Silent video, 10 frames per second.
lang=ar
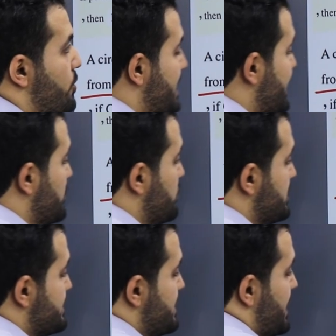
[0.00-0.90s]
بيقول لك انه
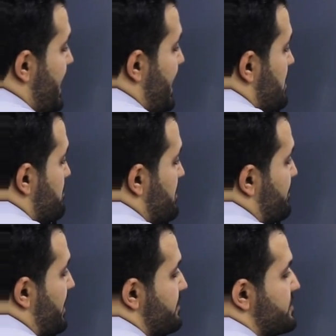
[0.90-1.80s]
السي اي ب
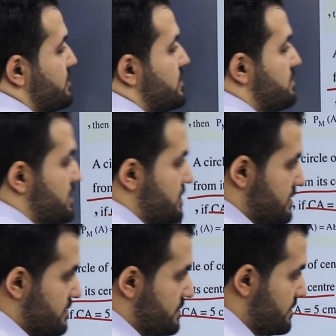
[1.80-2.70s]
5
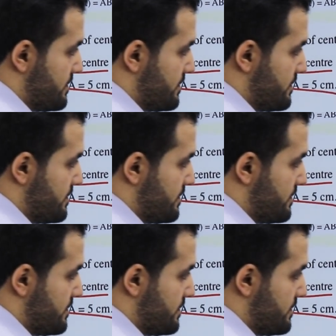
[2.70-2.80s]
سنتيمتر